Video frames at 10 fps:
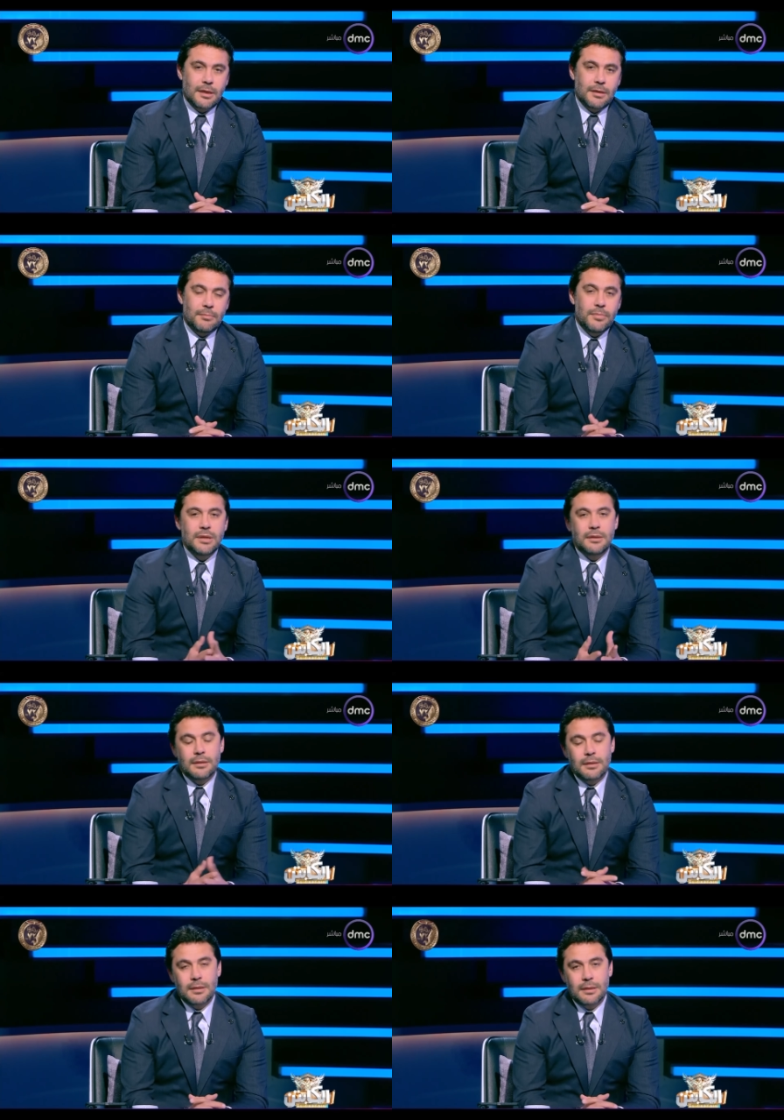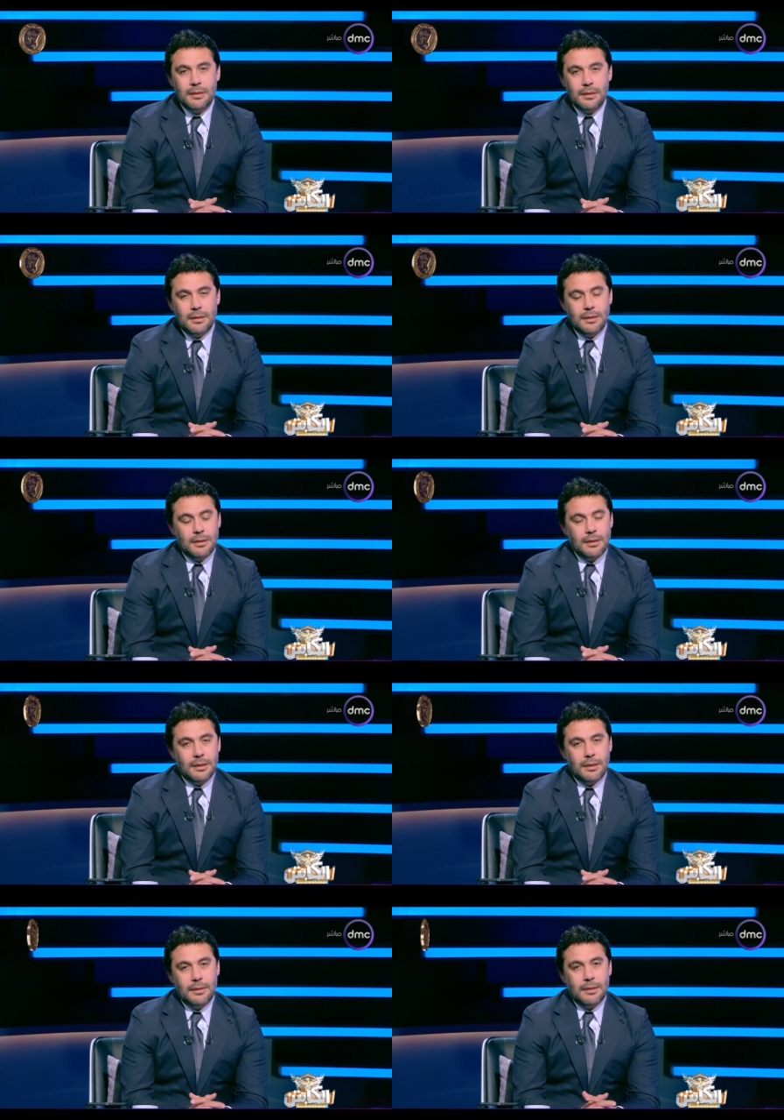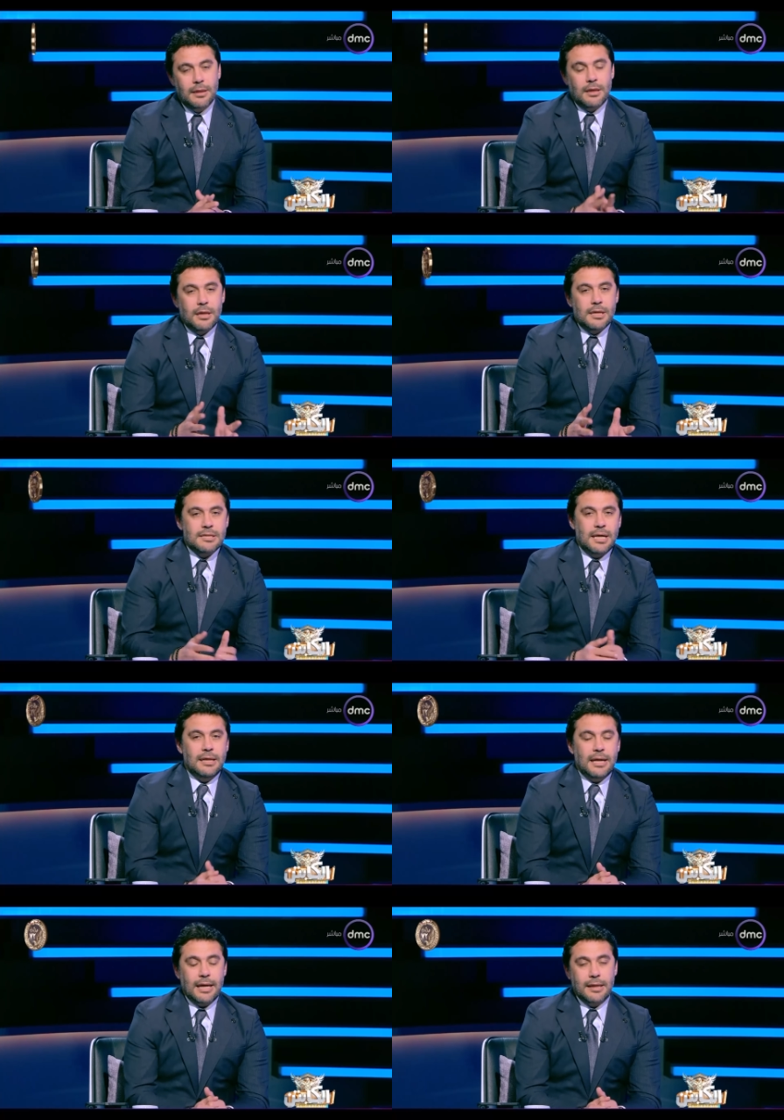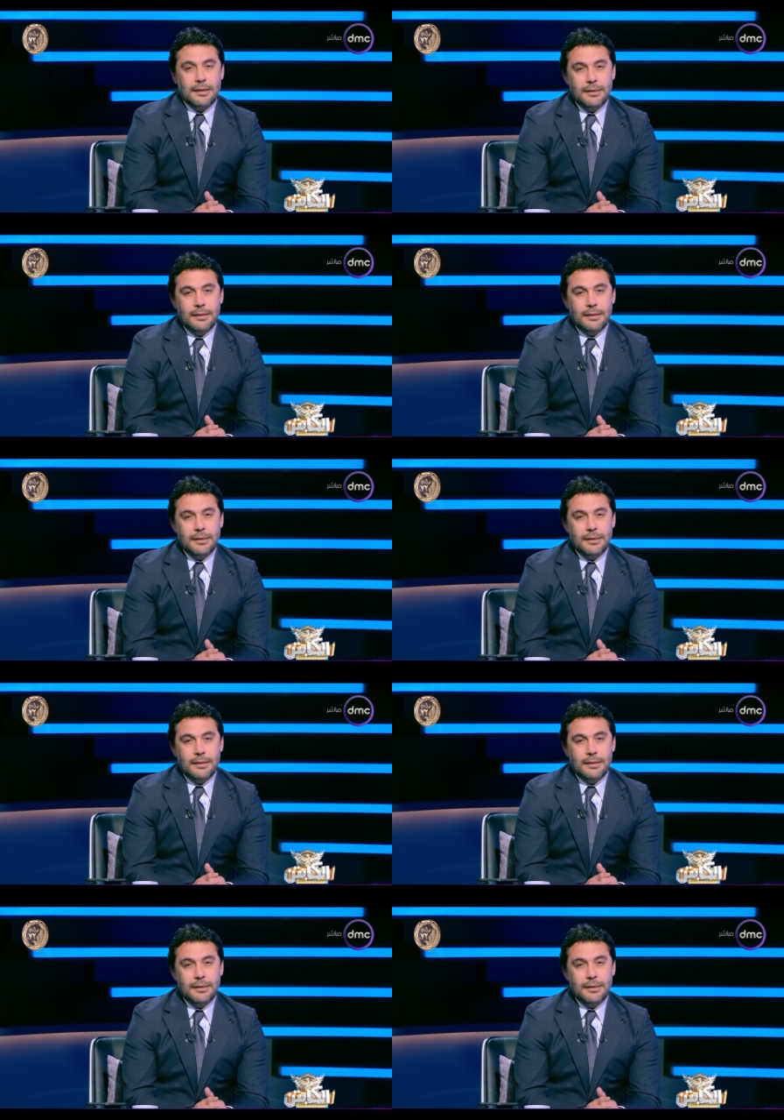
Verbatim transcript: من آه، ساحل العاج